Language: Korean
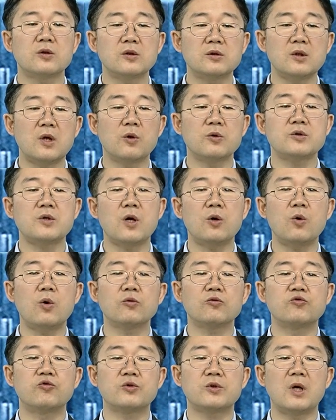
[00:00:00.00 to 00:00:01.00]
끝나고
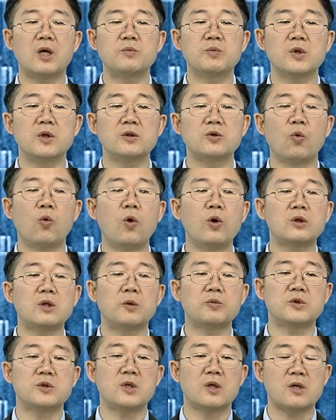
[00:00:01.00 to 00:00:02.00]
새로운 국회 임기는 5월
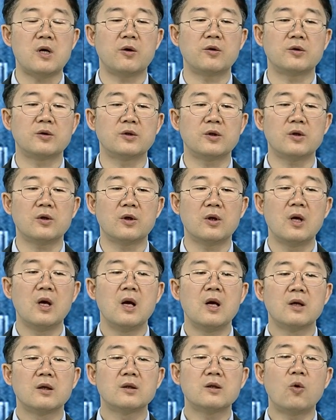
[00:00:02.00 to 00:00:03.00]
달부터 시작하거든요.
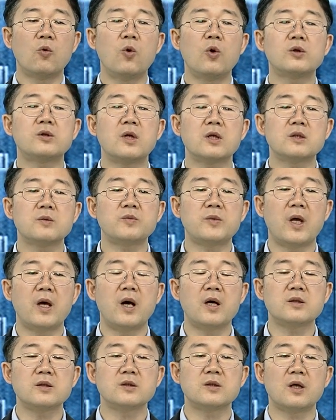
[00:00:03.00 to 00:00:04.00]
그렇죠. 그러니까 5월 달쯤
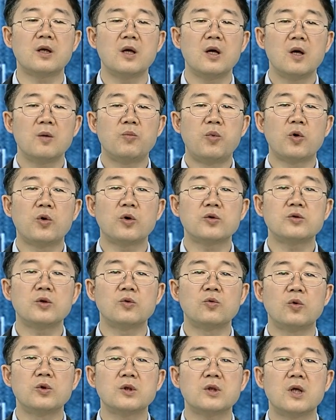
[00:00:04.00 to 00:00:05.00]
돼야지 이제
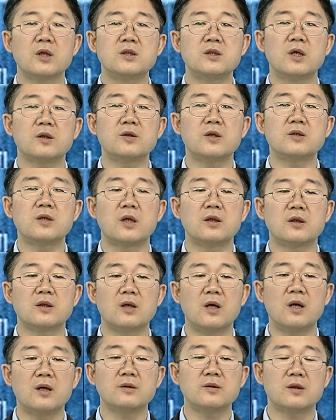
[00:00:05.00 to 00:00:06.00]
본격적인 논의가 시작되지
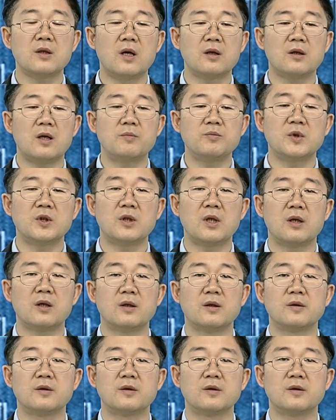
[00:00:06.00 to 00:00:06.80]
않을까 생각을 합니다.